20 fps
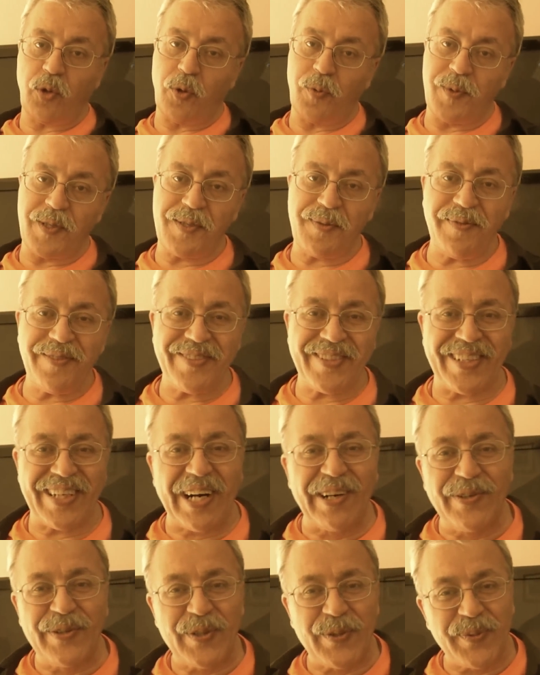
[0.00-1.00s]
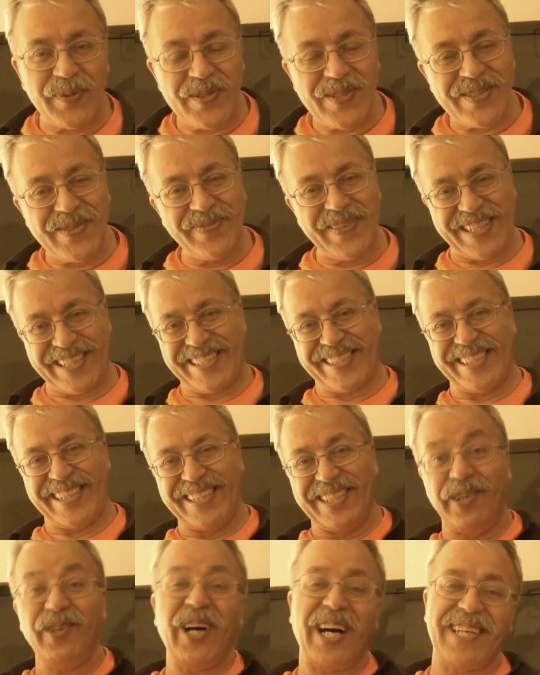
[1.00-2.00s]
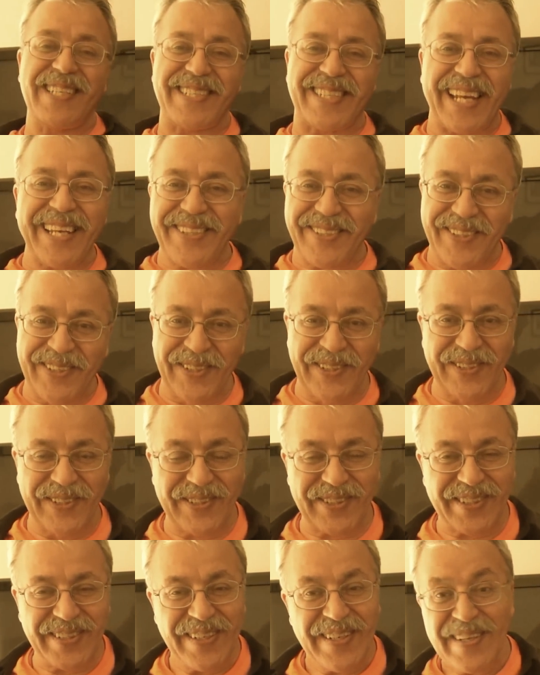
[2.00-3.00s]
O bizim firavunumuz maşallah o hazret oluyor.